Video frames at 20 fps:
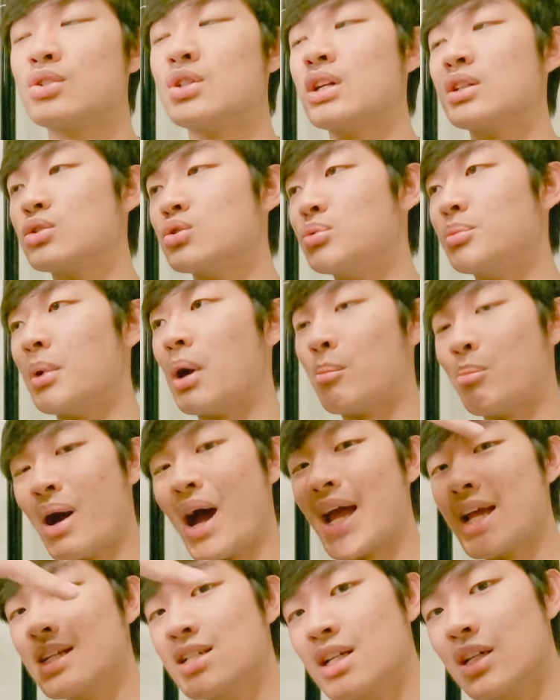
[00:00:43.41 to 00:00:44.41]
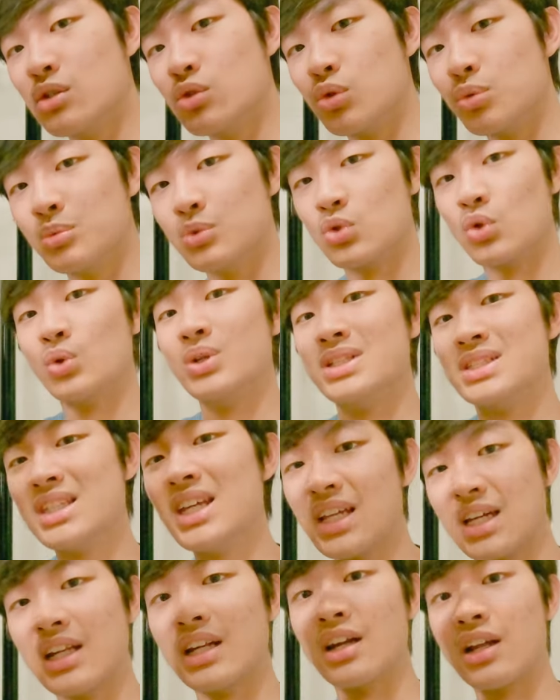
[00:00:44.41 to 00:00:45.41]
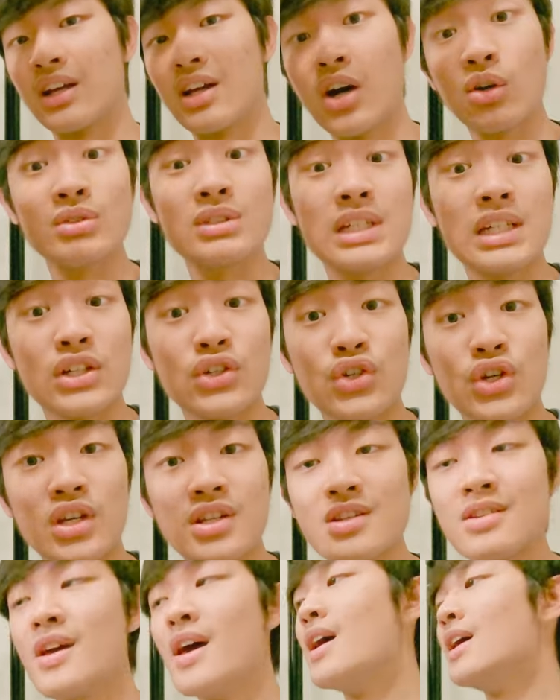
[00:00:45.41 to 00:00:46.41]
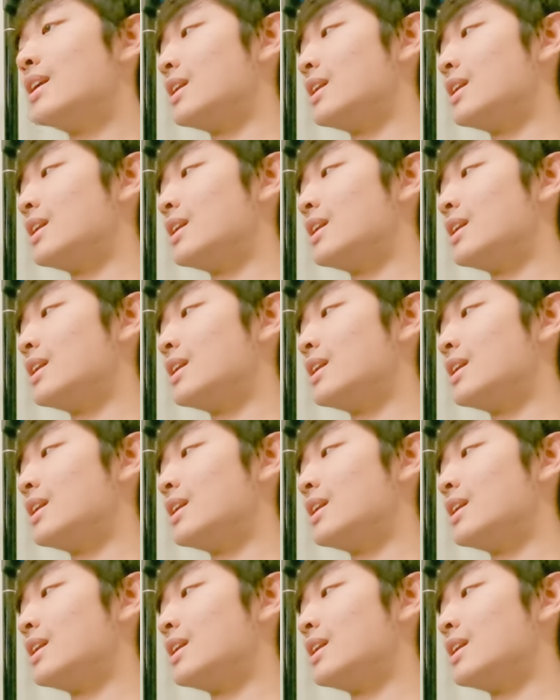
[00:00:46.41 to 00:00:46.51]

像是我们要拍人，我们就会尽可能的靠近人。